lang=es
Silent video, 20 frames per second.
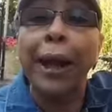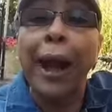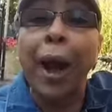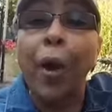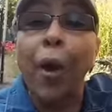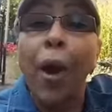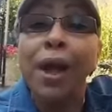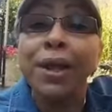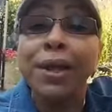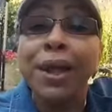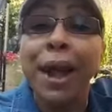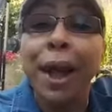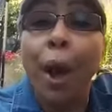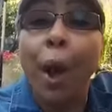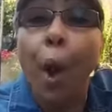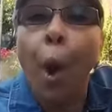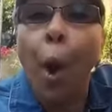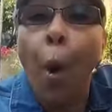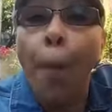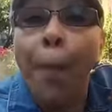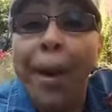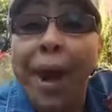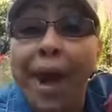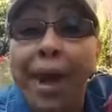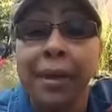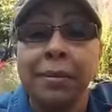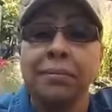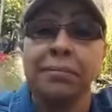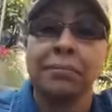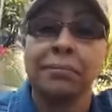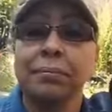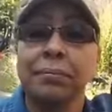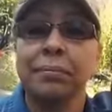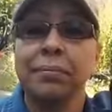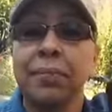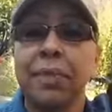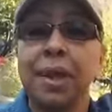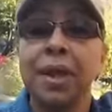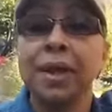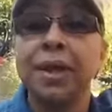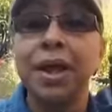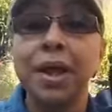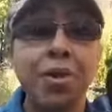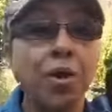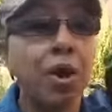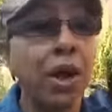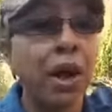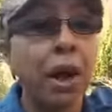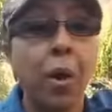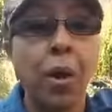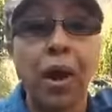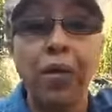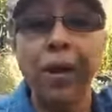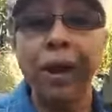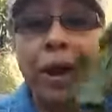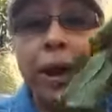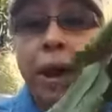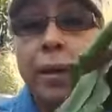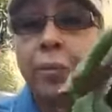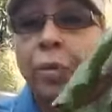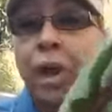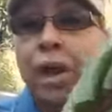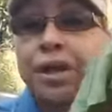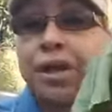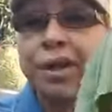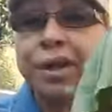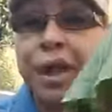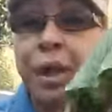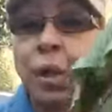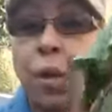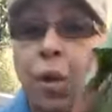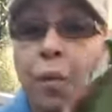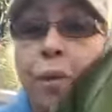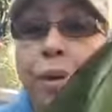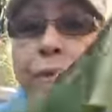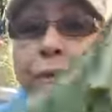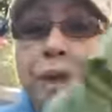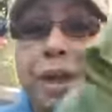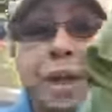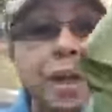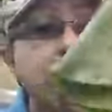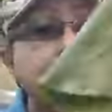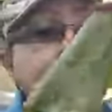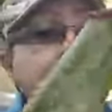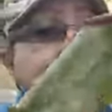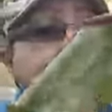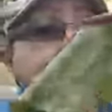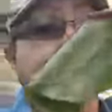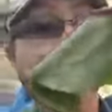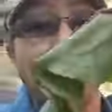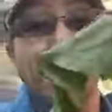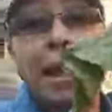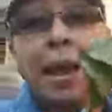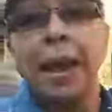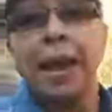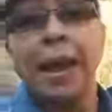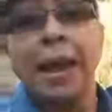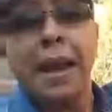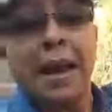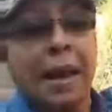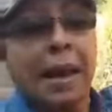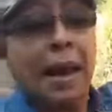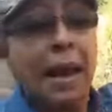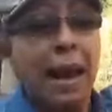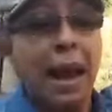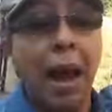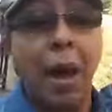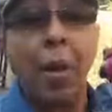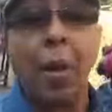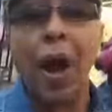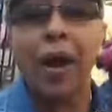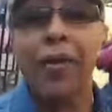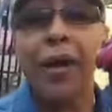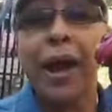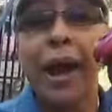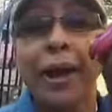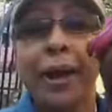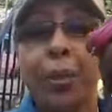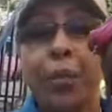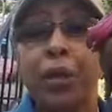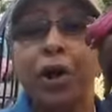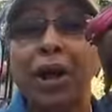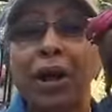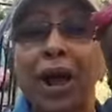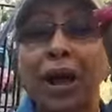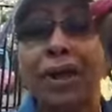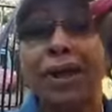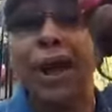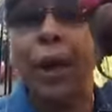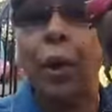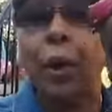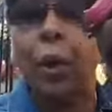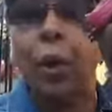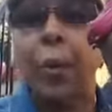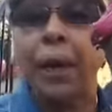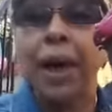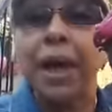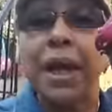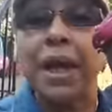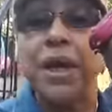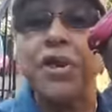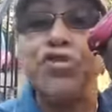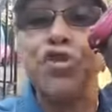la hoja se comen. Señores, la hoja de la remolacha se comen, miren. La hoja de la remolacha se comen y